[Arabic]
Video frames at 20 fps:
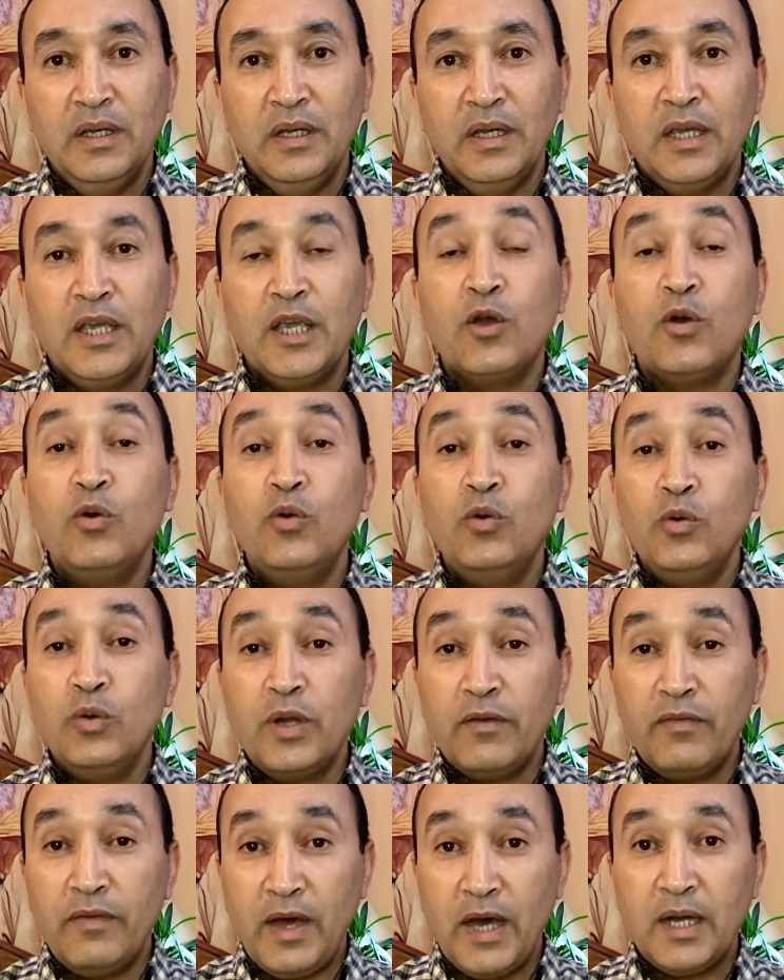كيخونونا
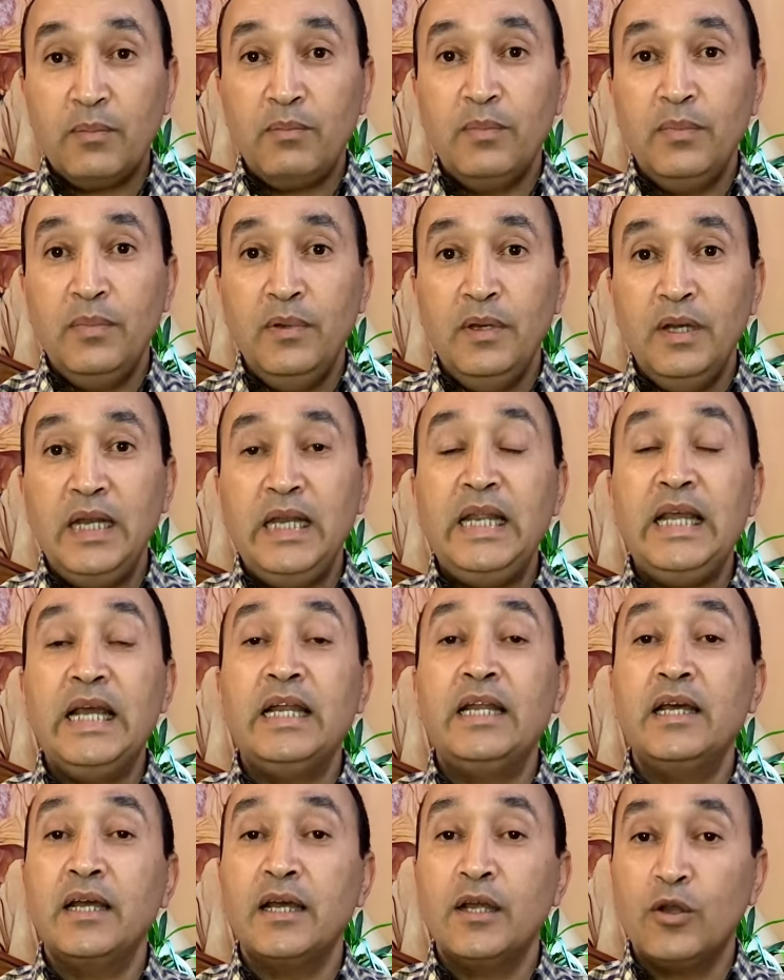في حرب اللي
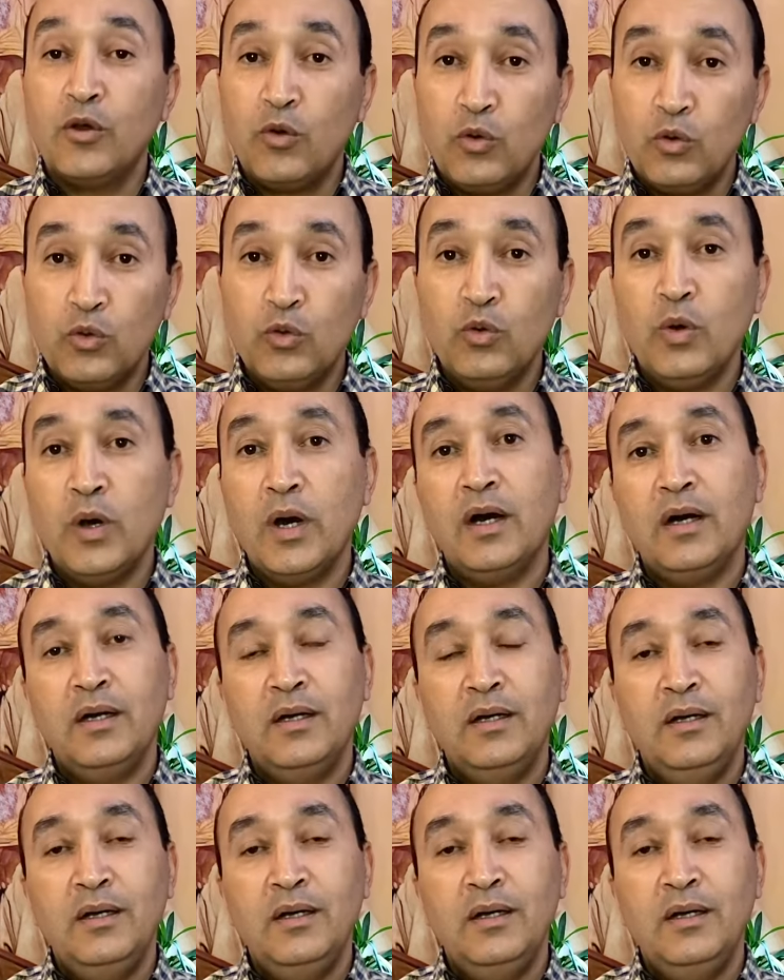حنا كنخوضوها